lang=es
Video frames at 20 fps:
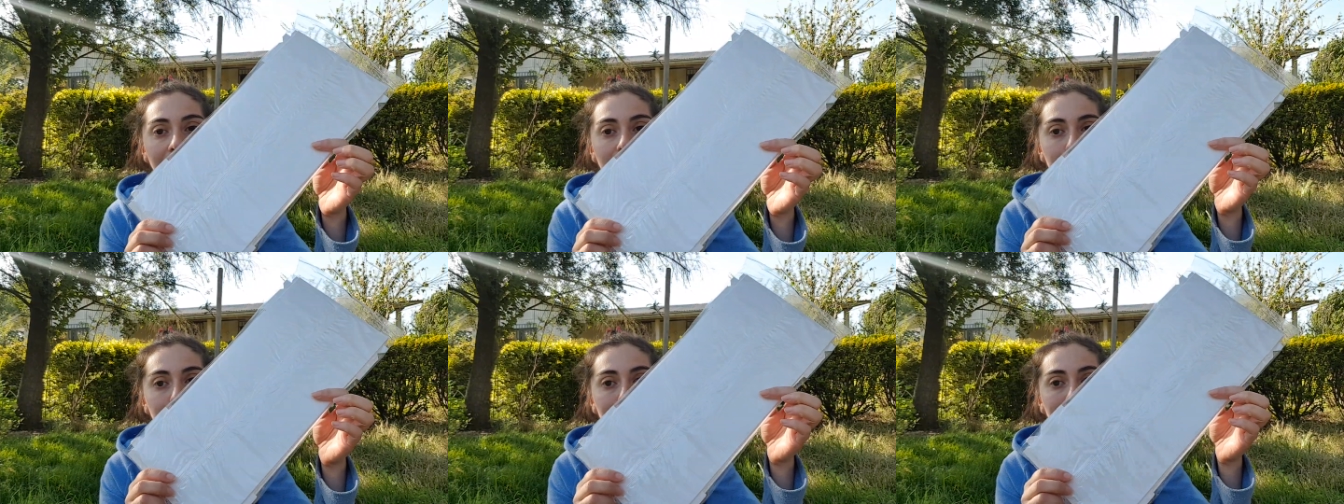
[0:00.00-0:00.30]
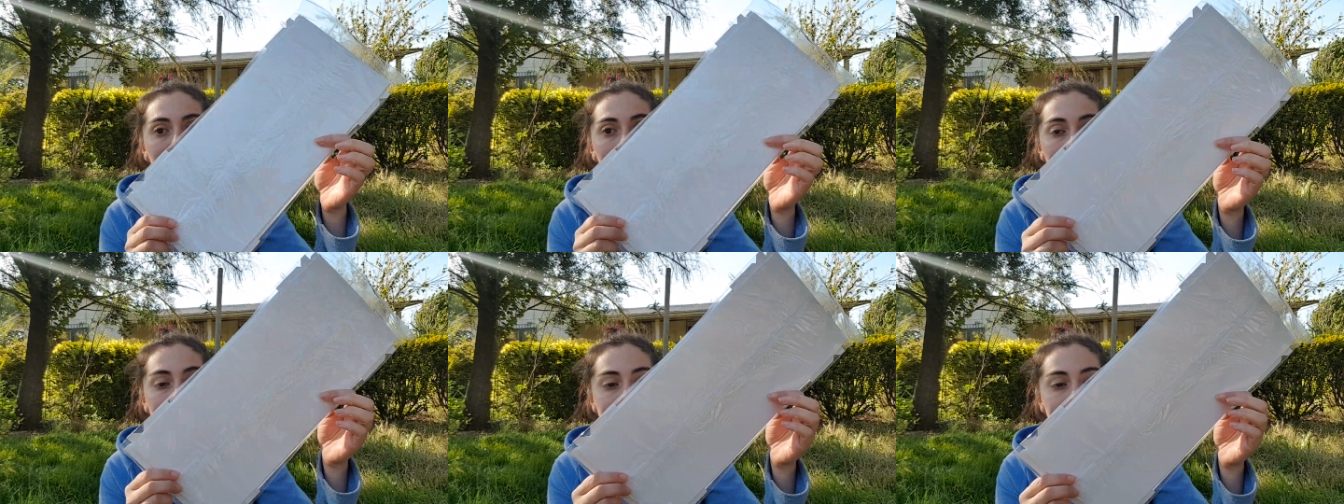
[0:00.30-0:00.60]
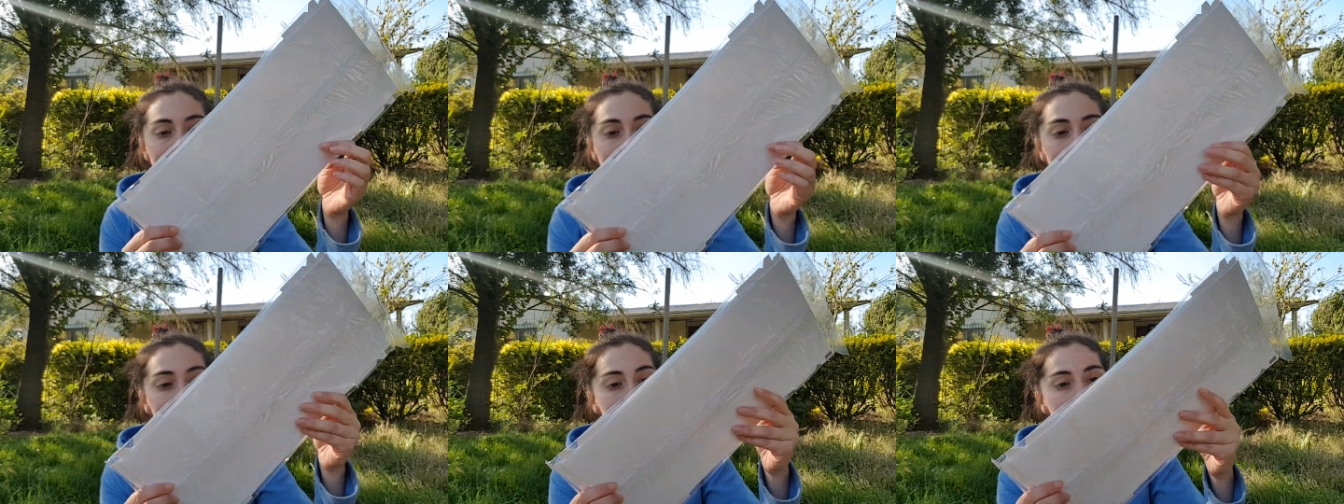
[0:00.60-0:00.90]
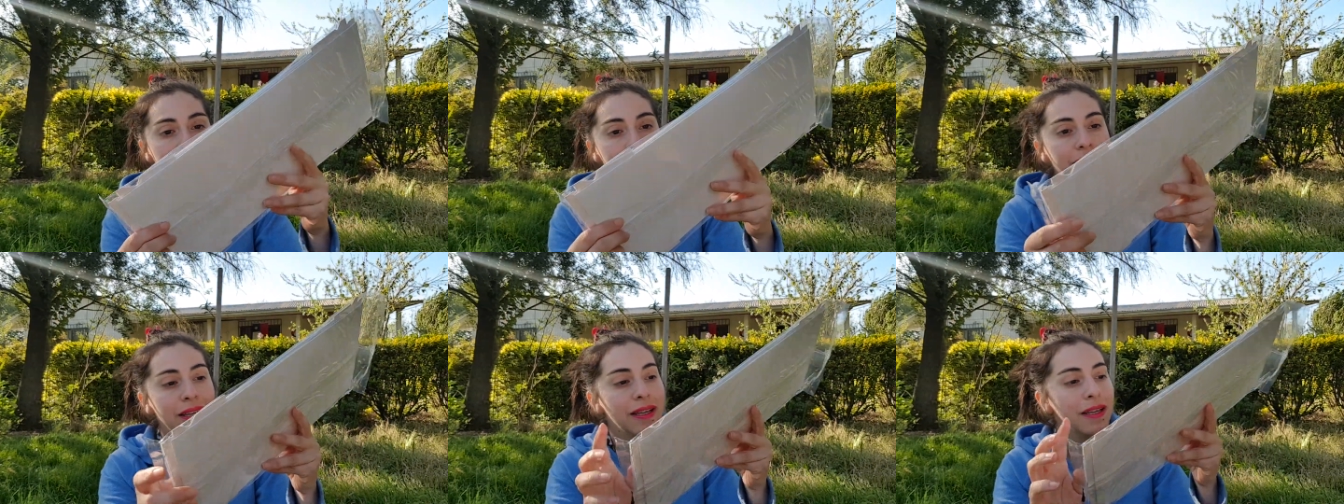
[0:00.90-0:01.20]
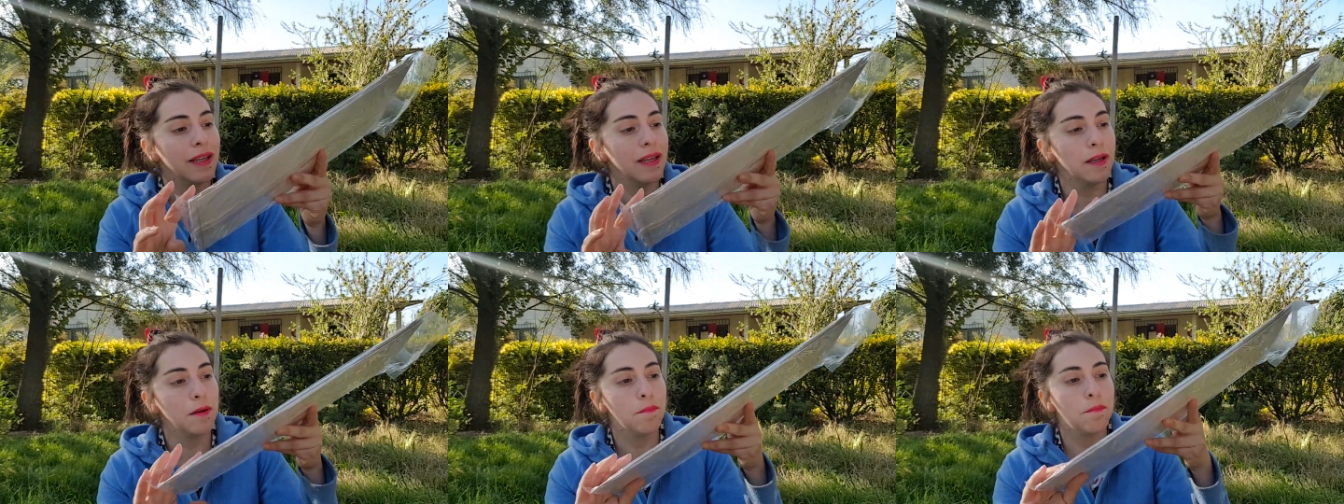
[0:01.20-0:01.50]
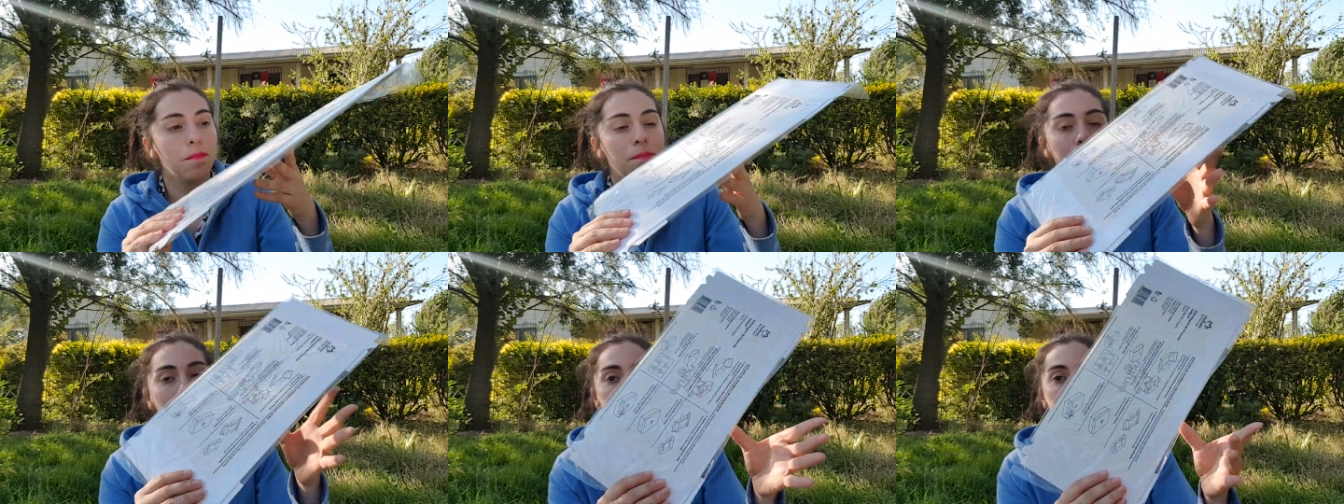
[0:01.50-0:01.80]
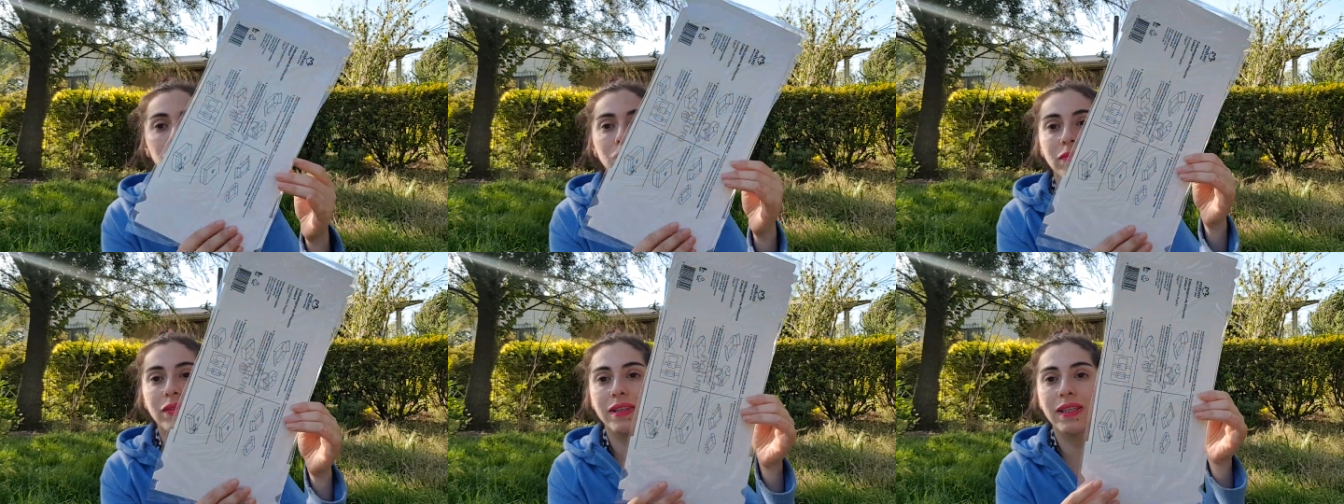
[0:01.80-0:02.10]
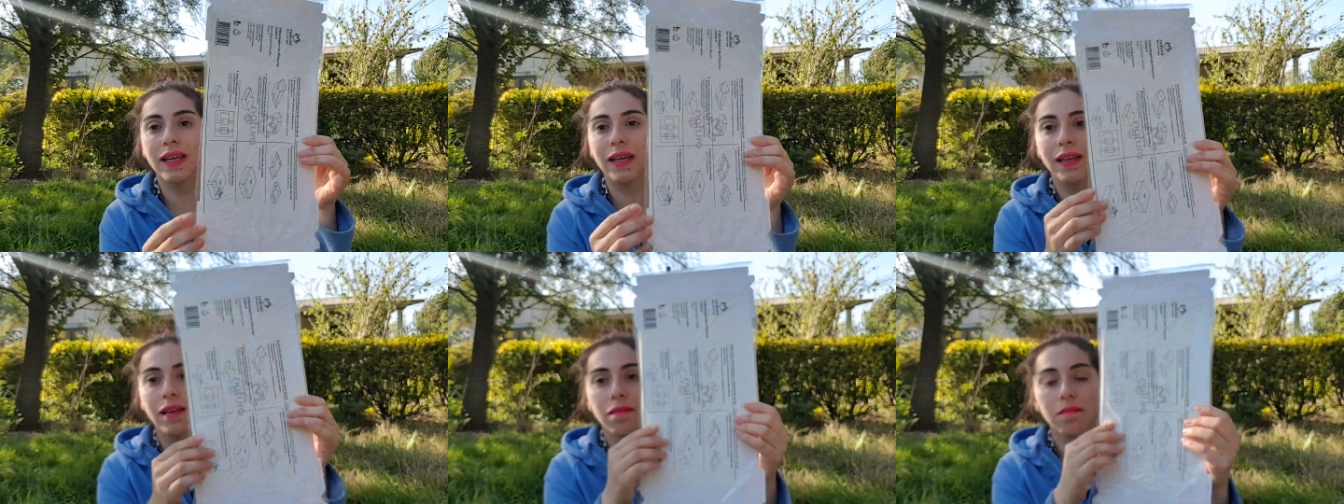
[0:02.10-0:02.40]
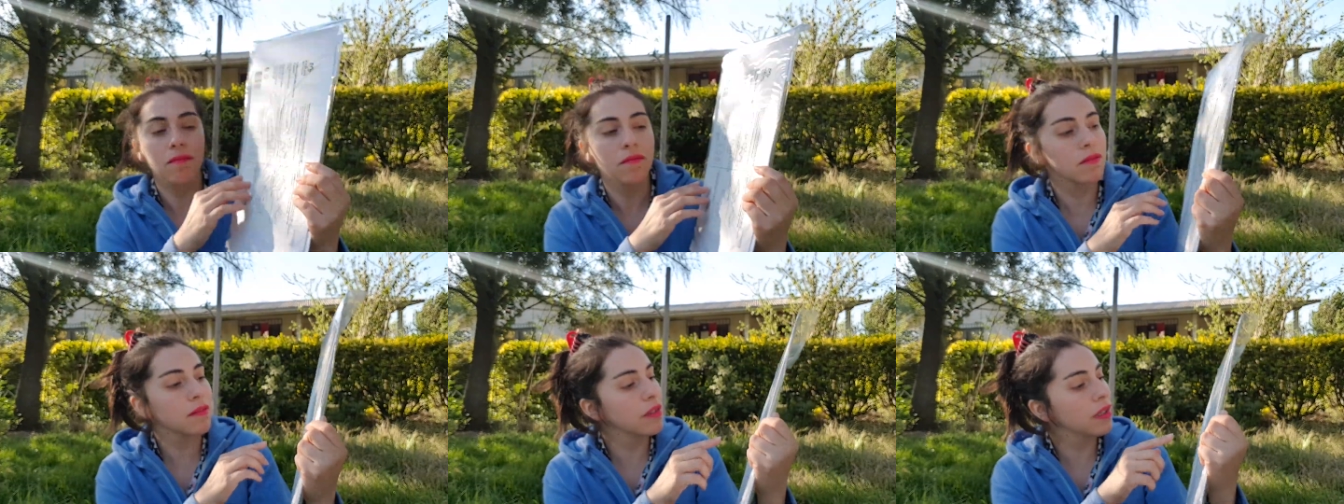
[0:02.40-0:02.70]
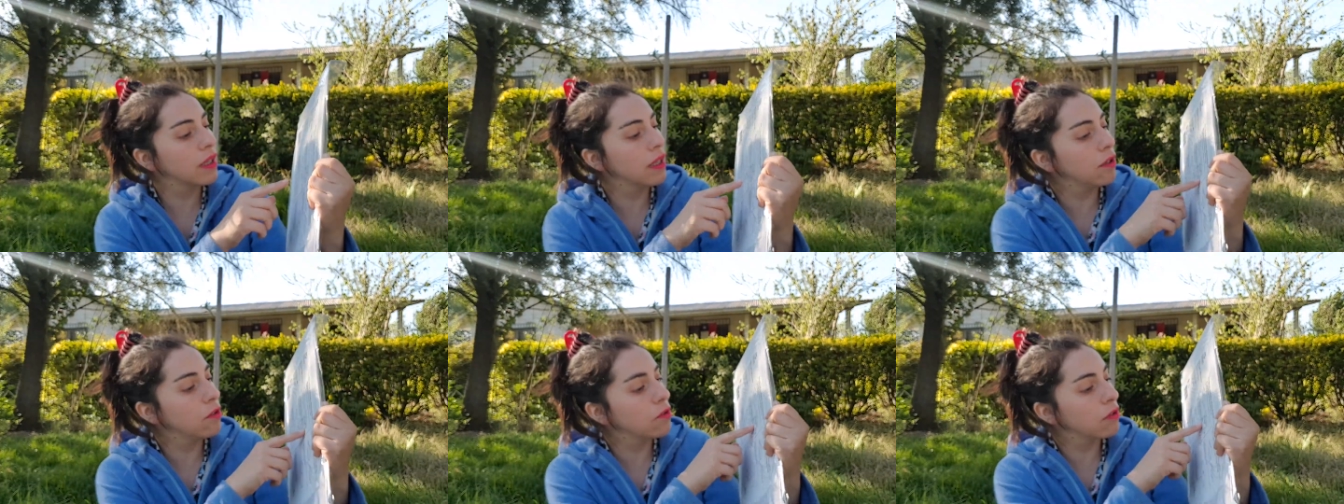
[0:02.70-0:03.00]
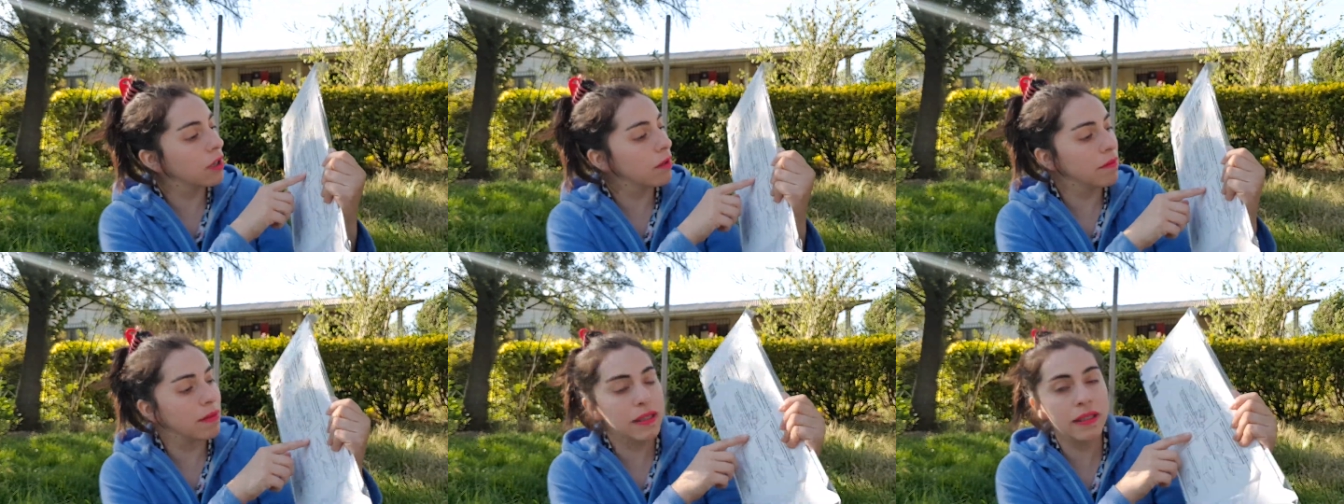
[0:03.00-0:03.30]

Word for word: armables. De, que lo que